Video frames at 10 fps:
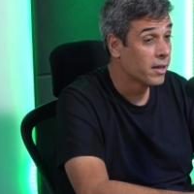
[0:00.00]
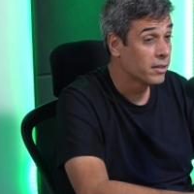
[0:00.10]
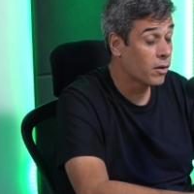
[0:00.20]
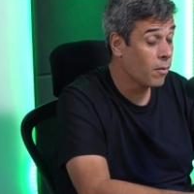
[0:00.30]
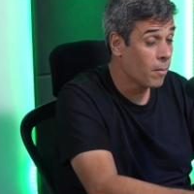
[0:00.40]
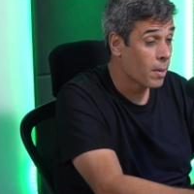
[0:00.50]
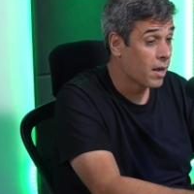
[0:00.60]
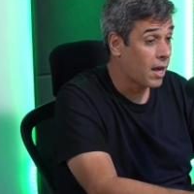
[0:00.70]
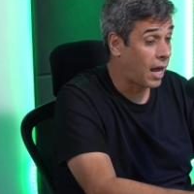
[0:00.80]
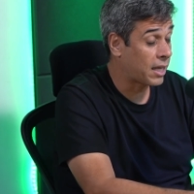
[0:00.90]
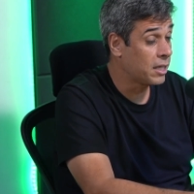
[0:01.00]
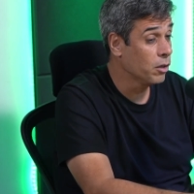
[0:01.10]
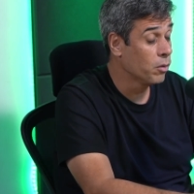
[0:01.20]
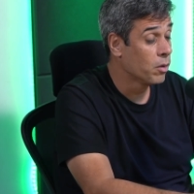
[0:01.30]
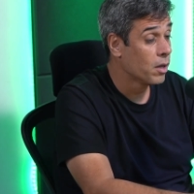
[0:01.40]
Então,
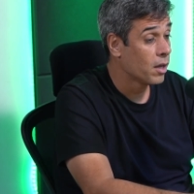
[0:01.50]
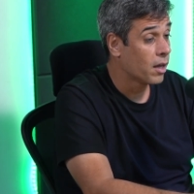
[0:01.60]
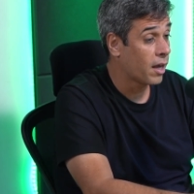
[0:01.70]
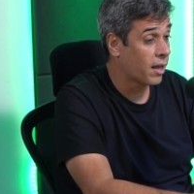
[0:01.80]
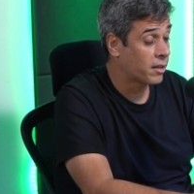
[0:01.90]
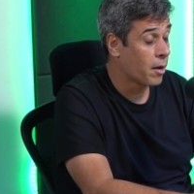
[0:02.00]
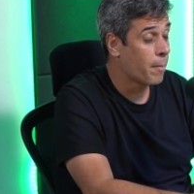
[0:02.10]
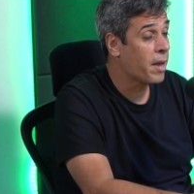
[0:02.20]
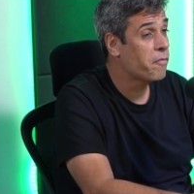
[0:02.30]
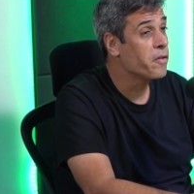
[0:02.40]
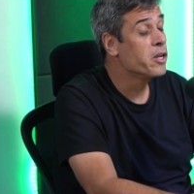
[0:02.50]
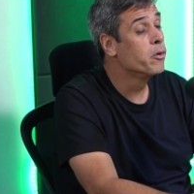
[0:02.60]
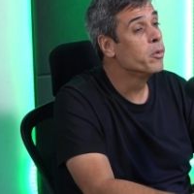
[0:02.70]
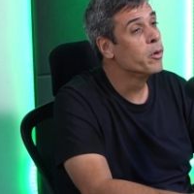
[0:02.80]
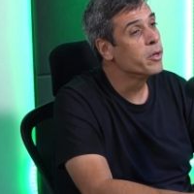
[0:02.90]
aquilo é, também
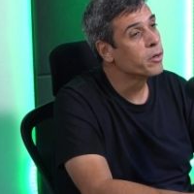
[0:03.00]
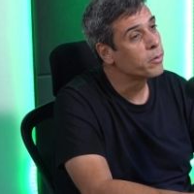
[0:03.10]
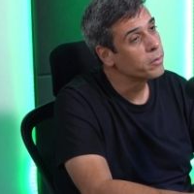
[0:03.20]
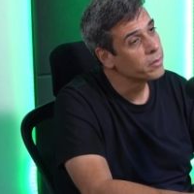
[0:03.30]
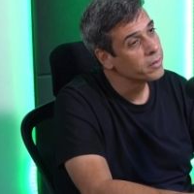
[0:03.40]
feriu o Eurico.